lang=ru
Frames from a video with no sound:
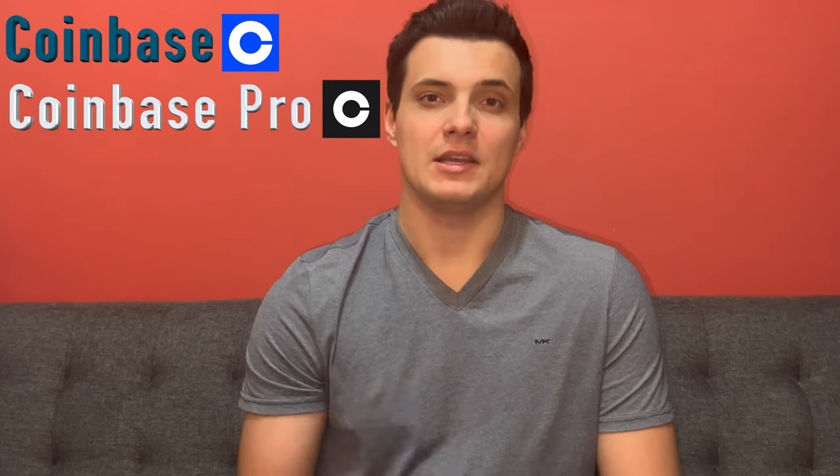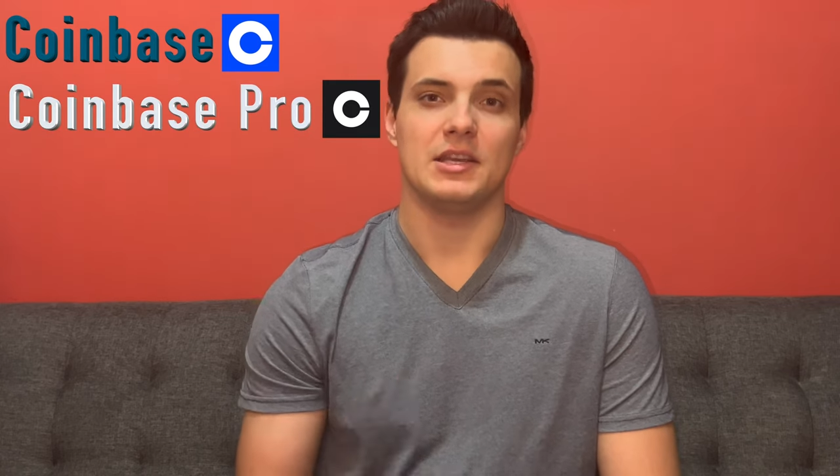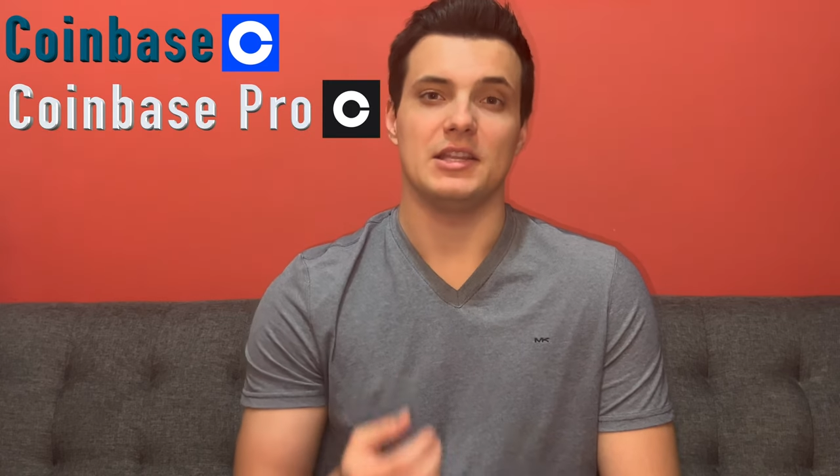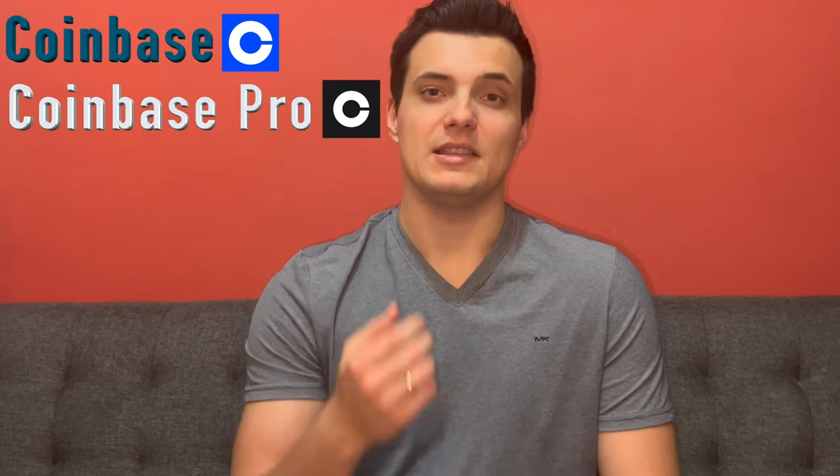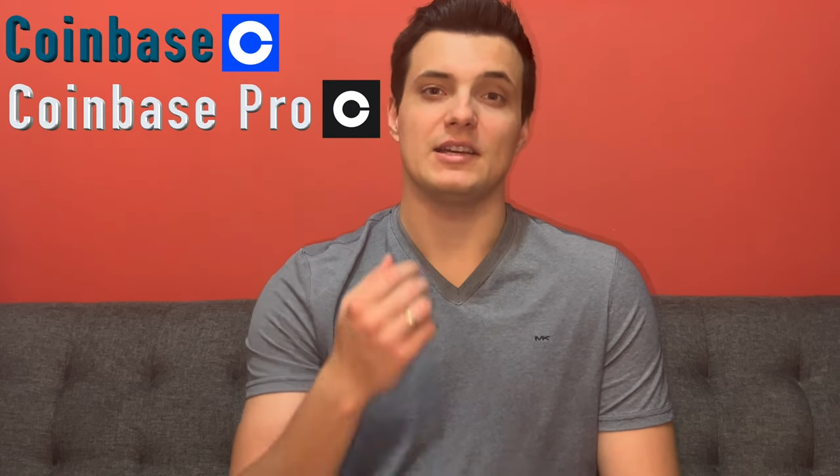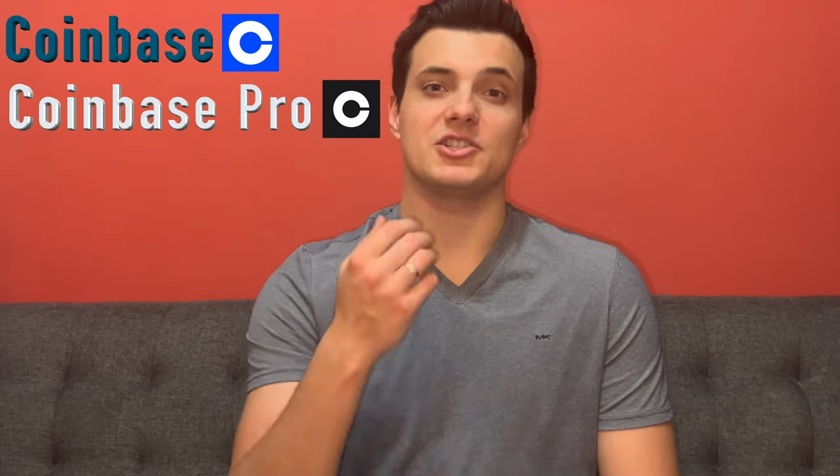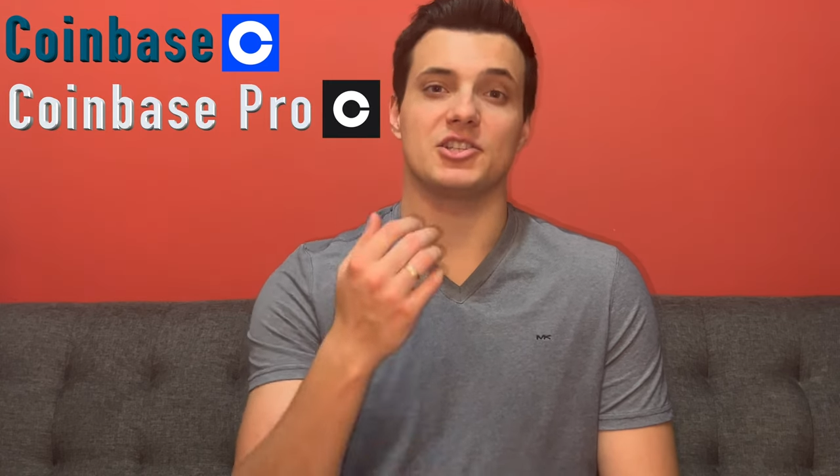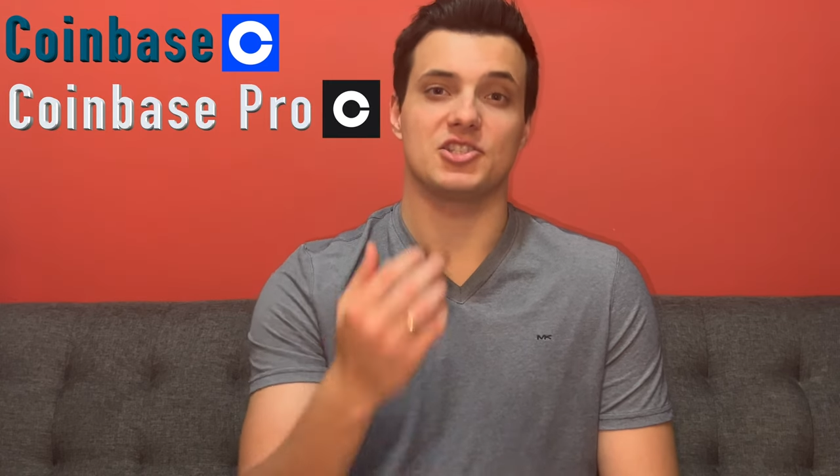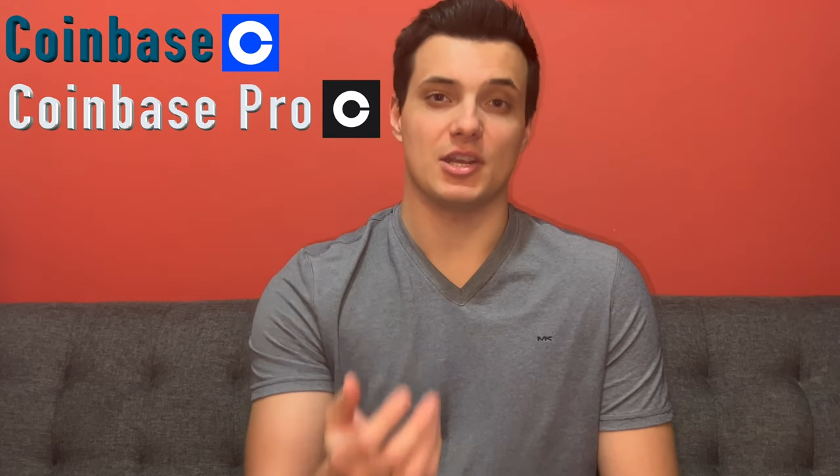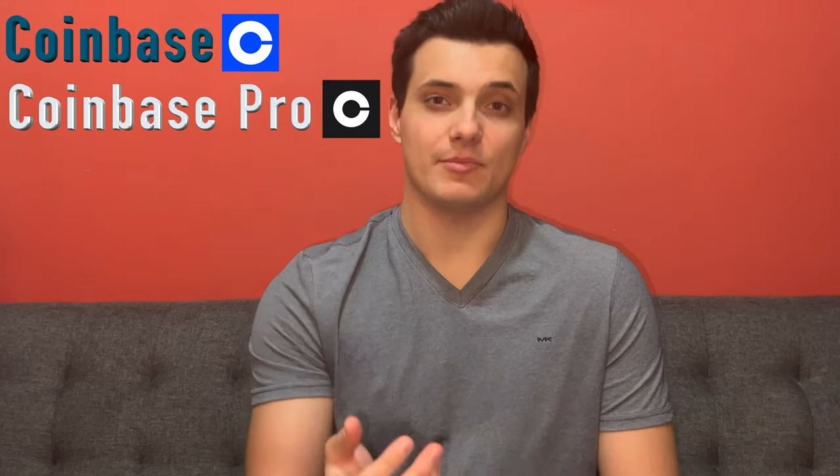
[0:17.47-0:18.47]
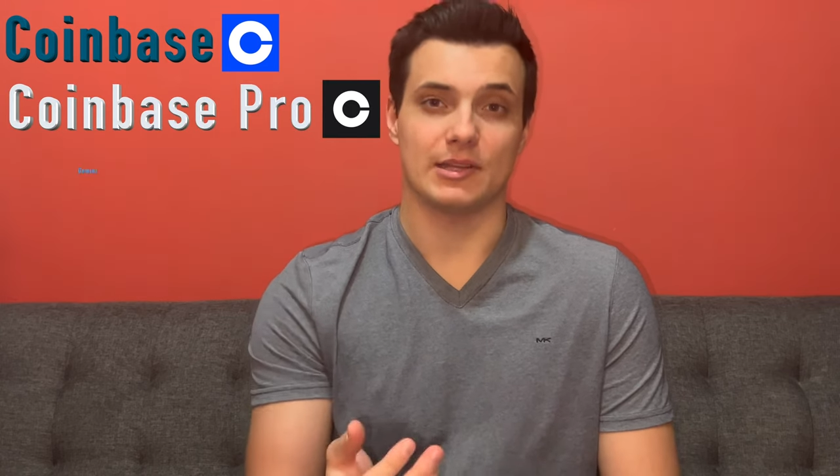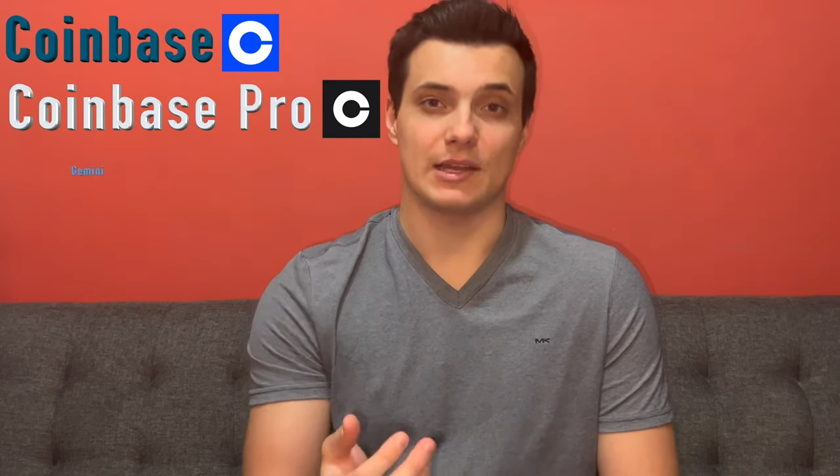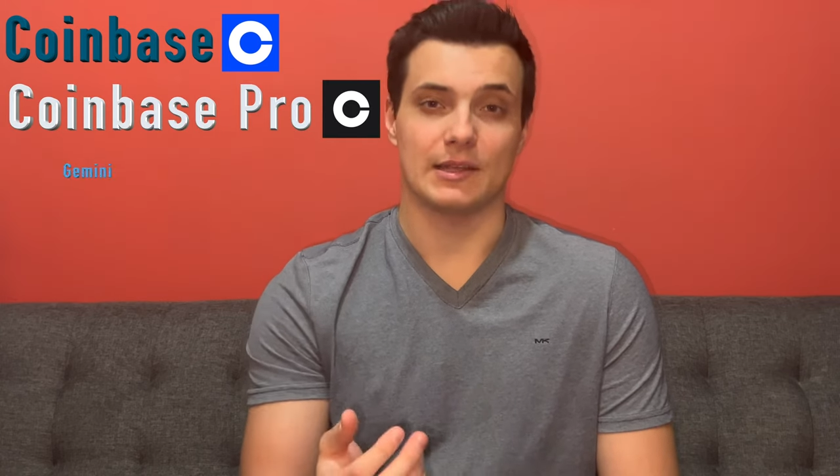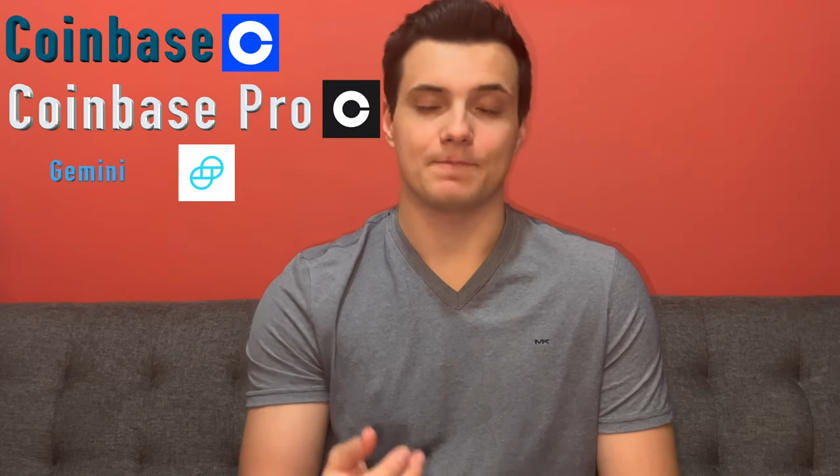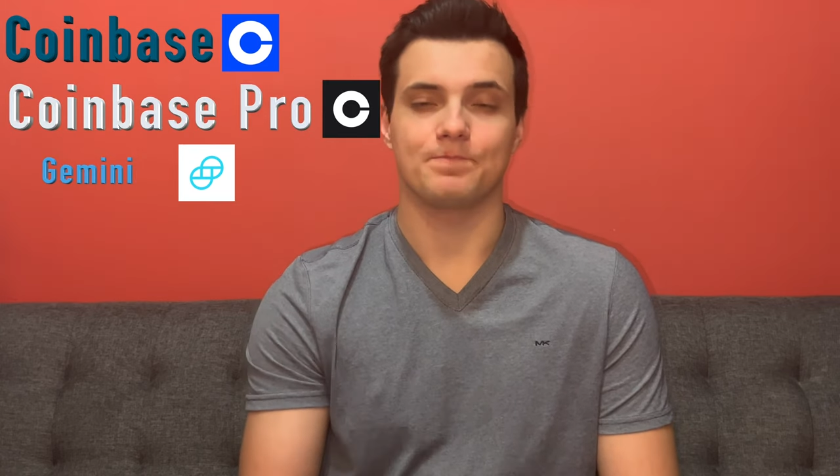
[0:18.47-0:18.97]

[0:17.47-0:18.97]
и также Gemini.